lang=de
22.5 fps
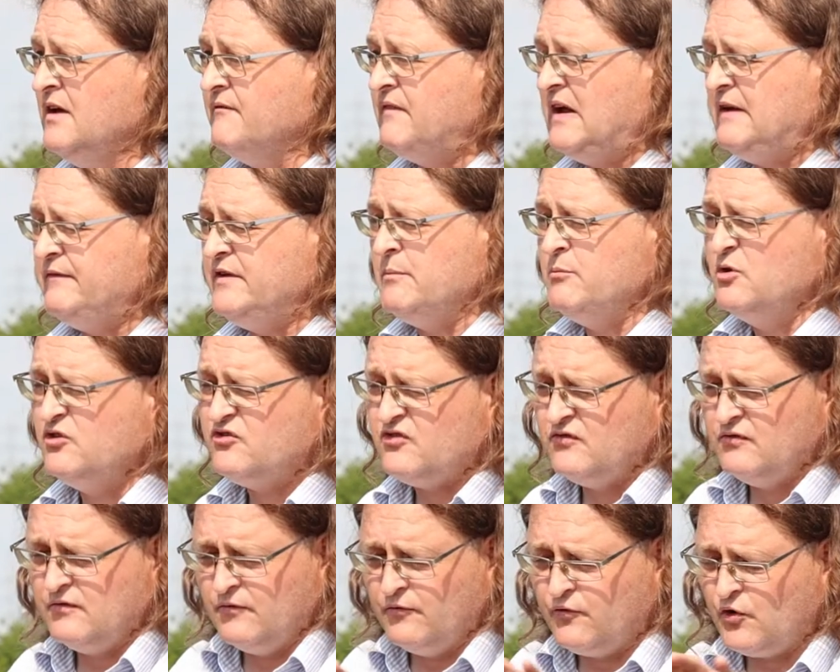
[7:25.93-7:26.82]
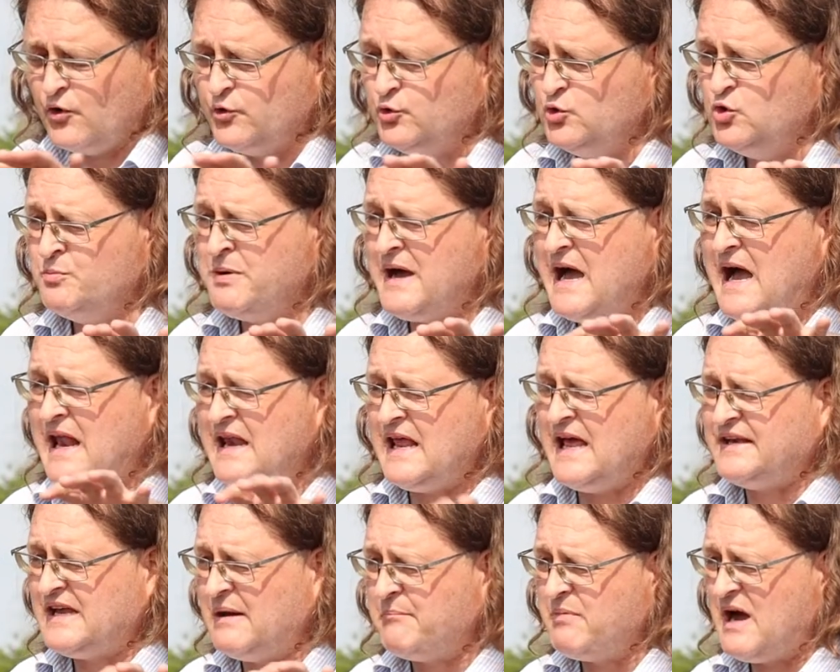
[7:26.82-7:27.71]
Weil wir müssen von überall
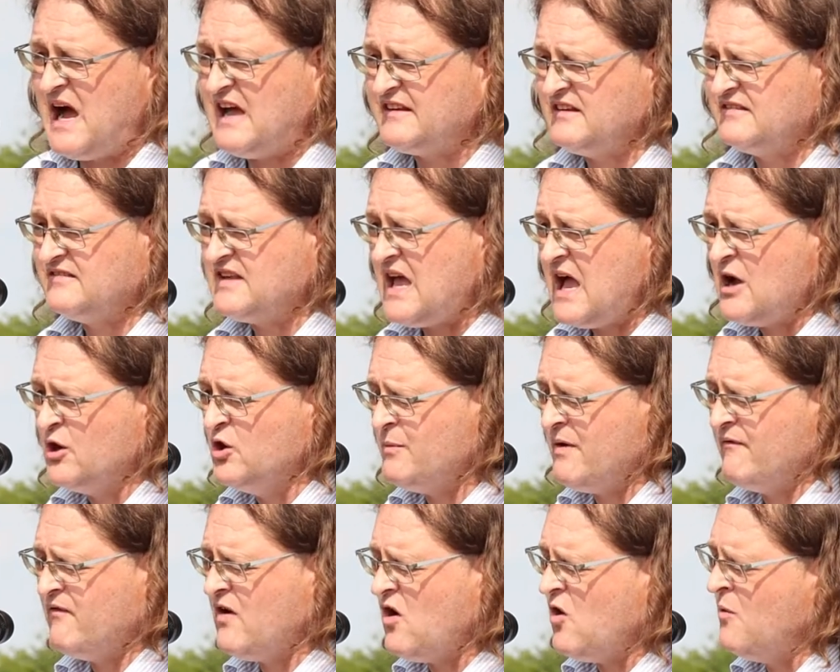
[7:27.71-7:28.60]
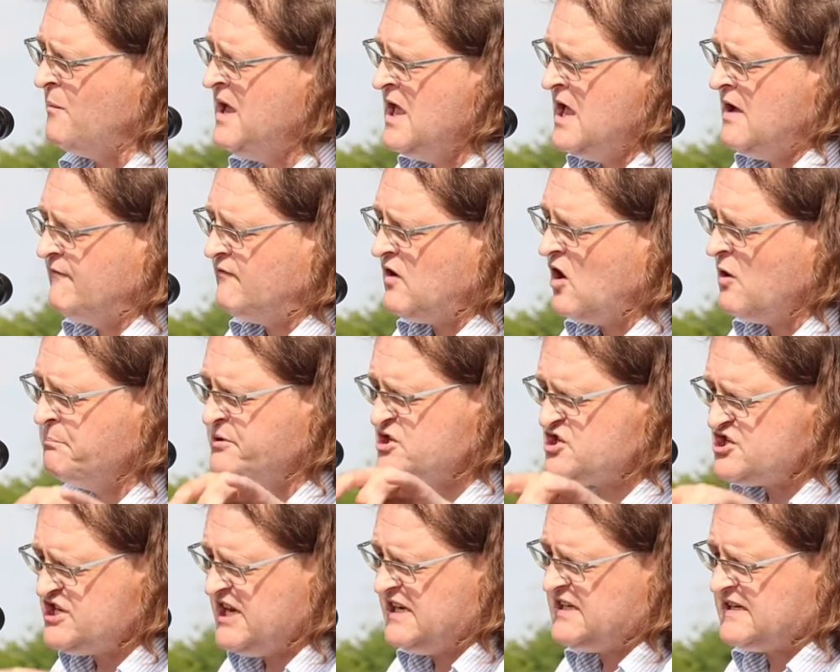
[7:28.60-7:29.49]
an der Basis sagen, hör mal, warum, warum
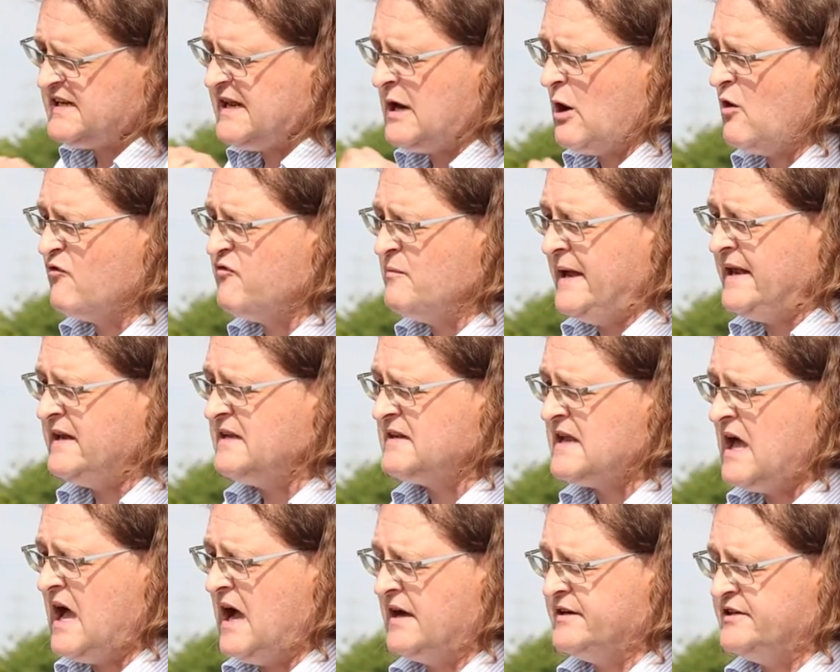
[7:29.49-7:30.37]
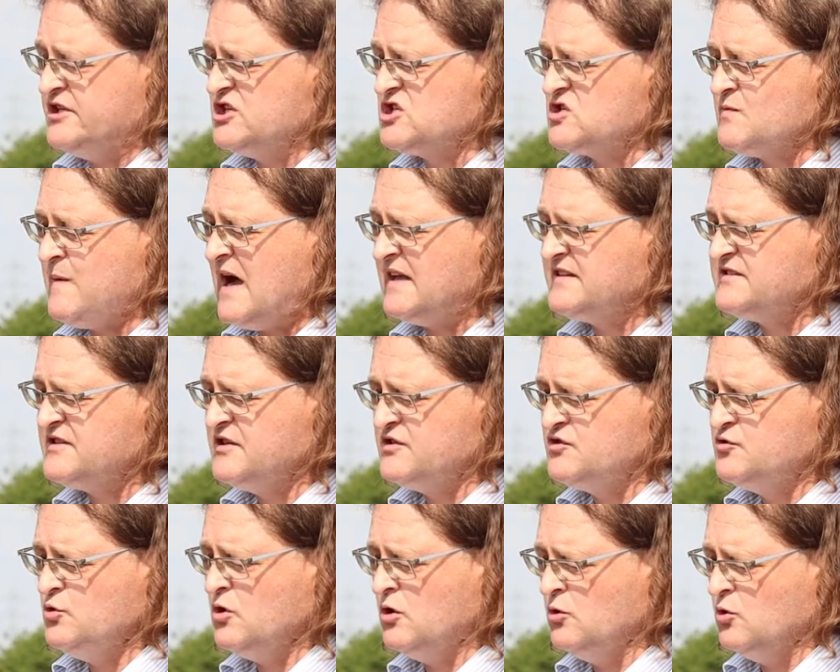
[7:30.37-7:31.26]
besteht ihr denn auf dem Endlager? Die schwarze
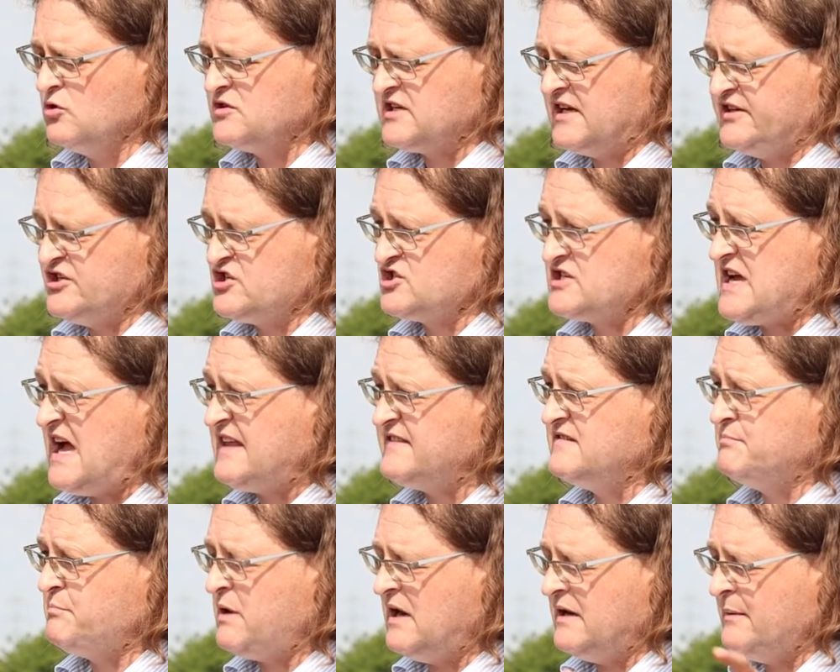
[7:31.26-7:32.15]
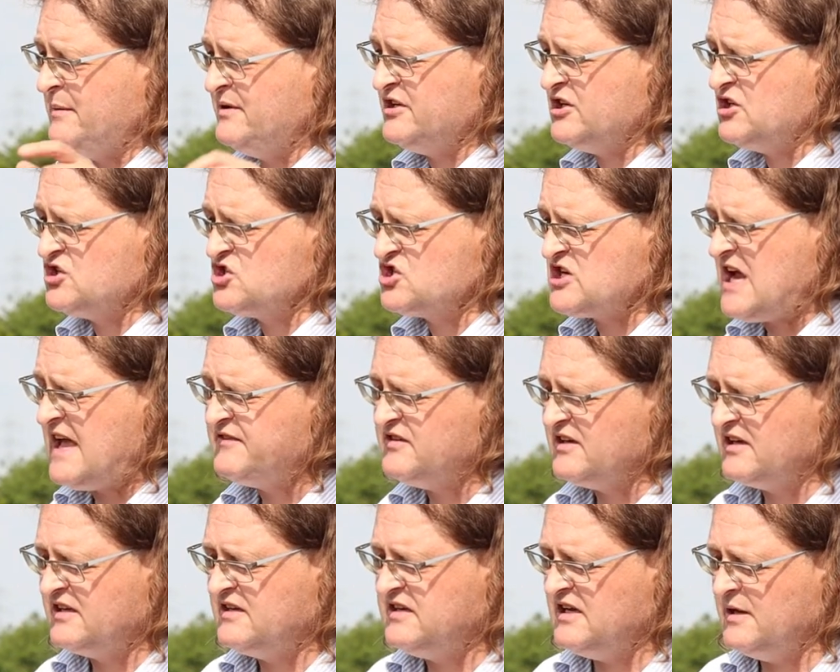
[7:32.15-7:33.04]
Syr Luther, die Staatsparlamentarische
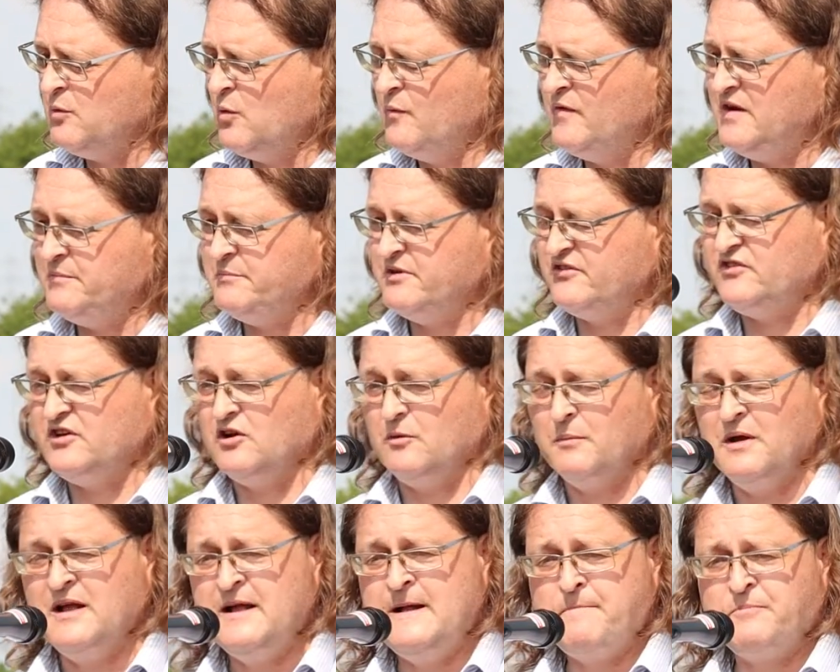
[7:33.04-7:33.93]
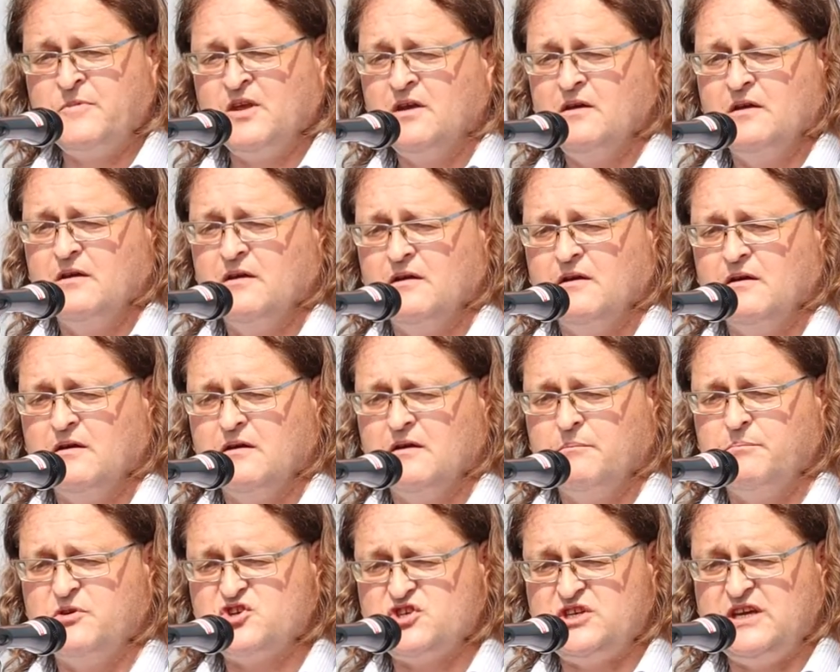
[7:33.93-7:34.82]
Staatssekretärin im Umweltministerium,
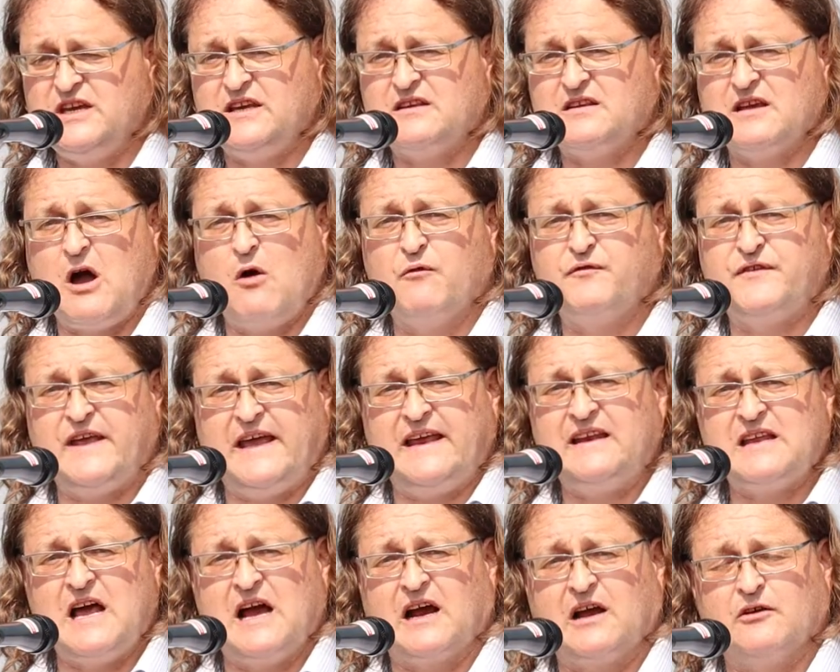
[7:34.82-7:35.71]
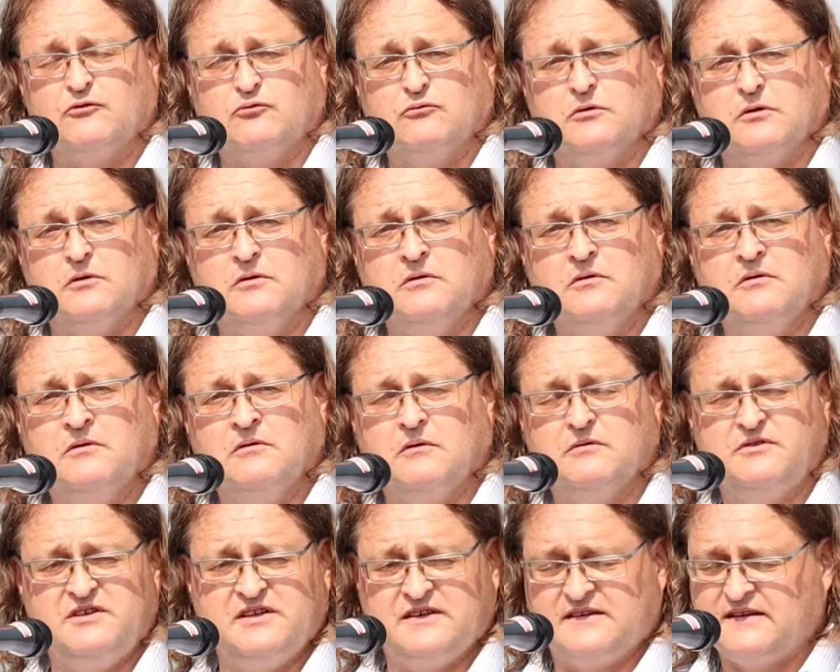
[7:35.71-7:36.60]
besteht auf der Endlagersuche.
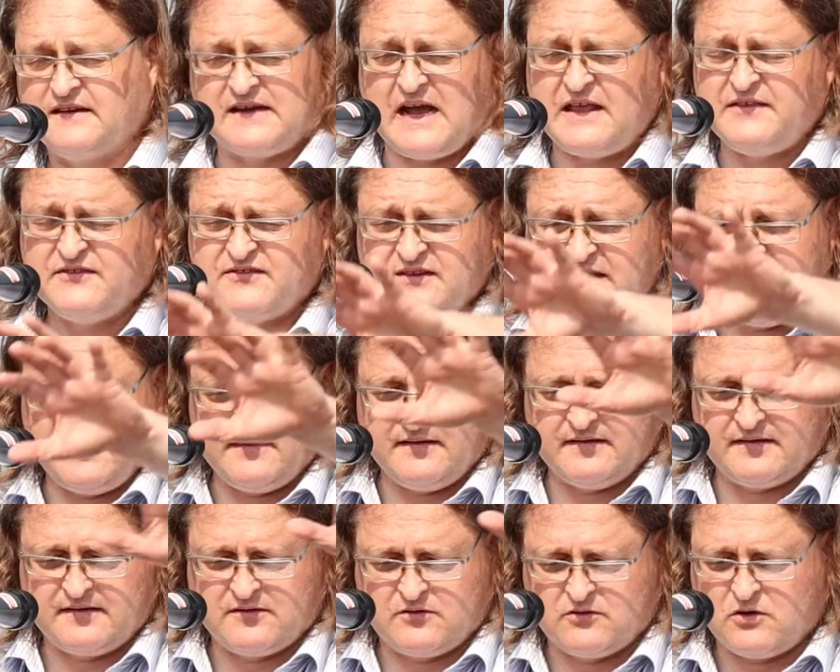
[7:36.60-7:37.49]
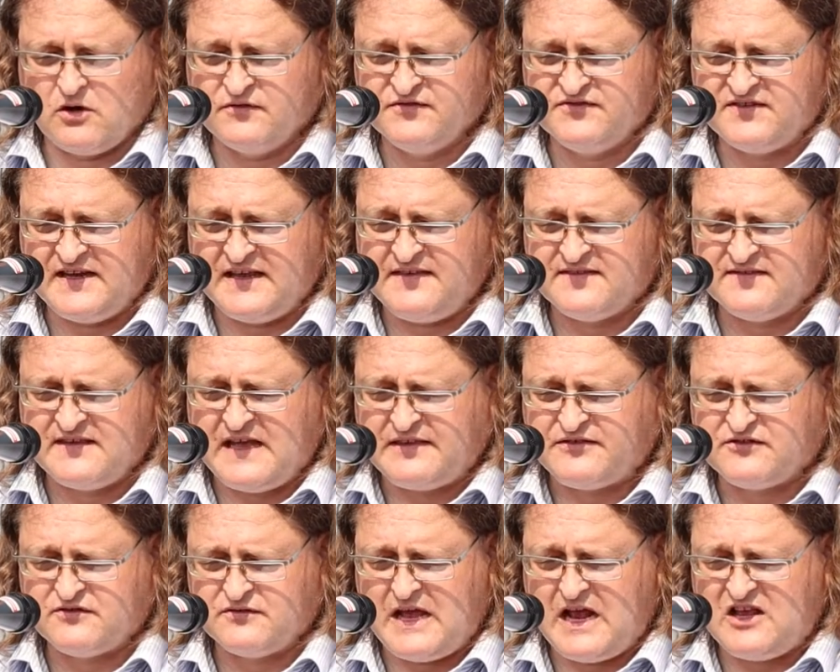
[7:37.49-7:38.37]
Und die, die ganze Konsens
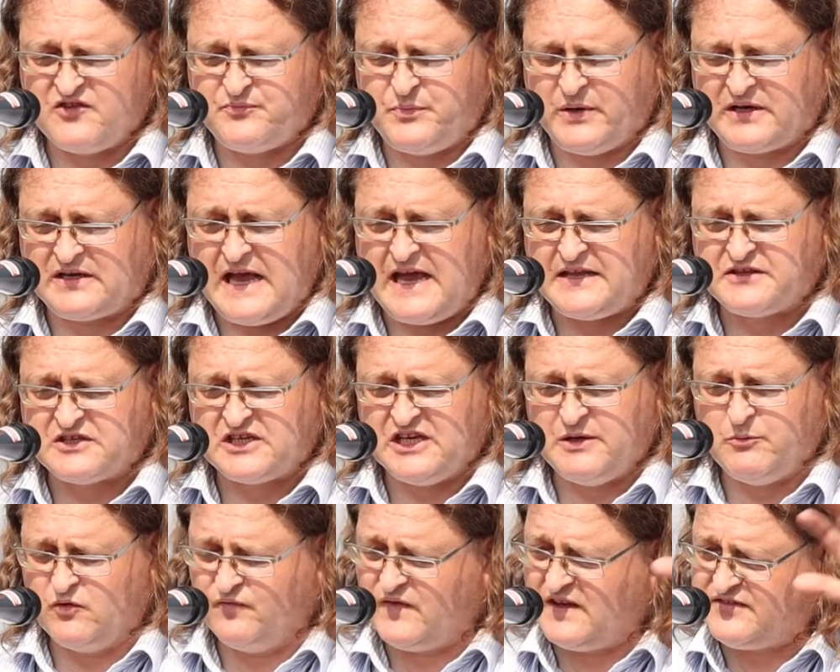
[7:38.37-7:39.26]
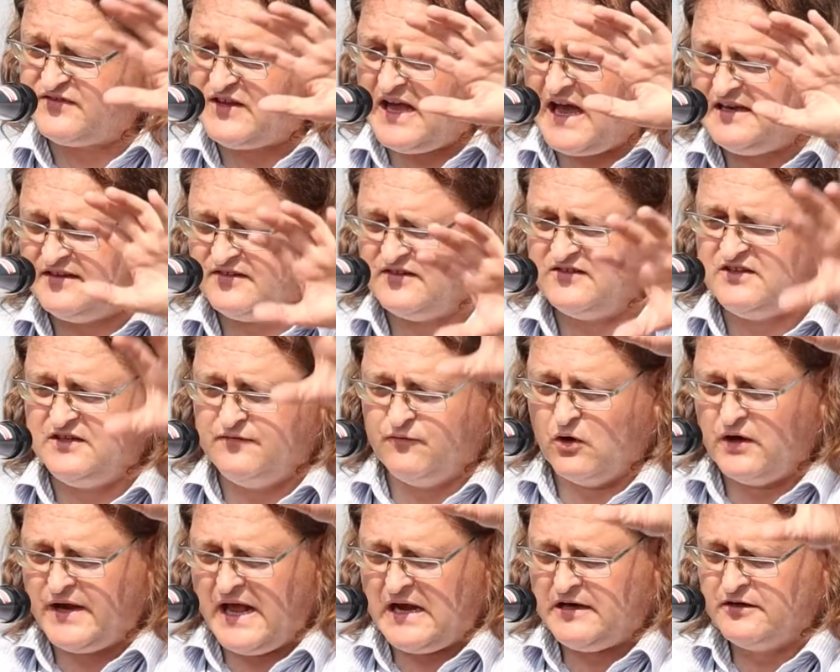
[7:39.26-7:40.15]
nationales Begleitgremium und was da alles ist, die
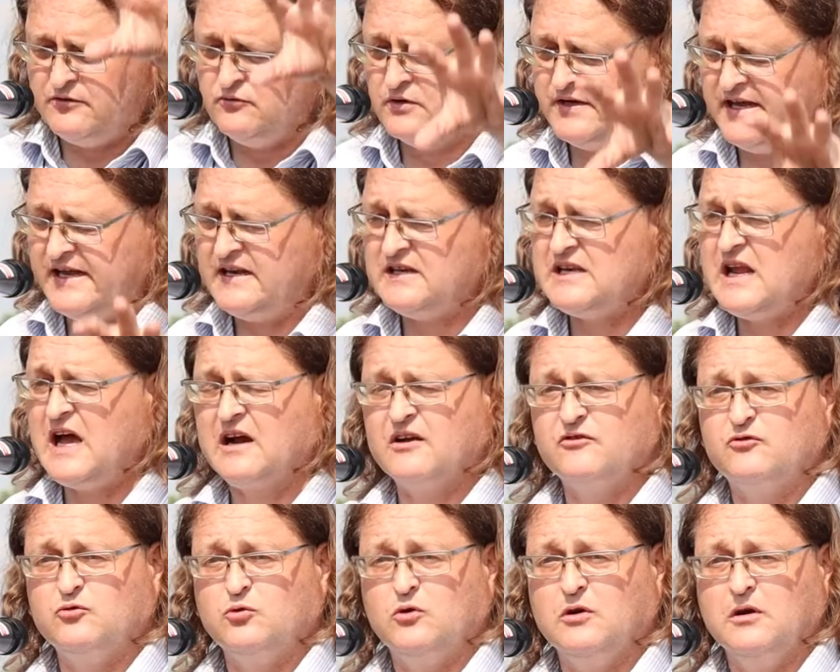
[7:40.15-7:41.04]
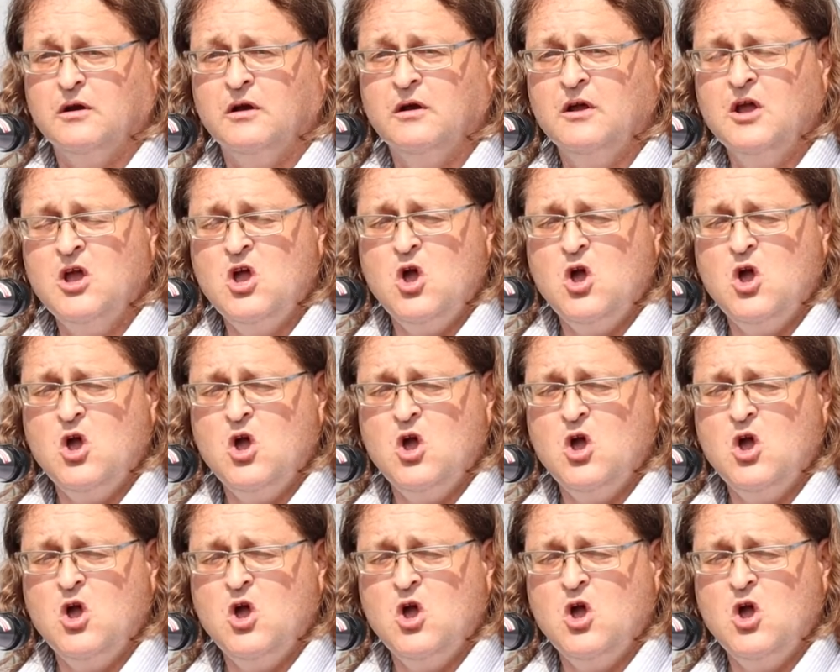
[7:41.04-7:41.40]
wollen alle nur eine Endlagersuche.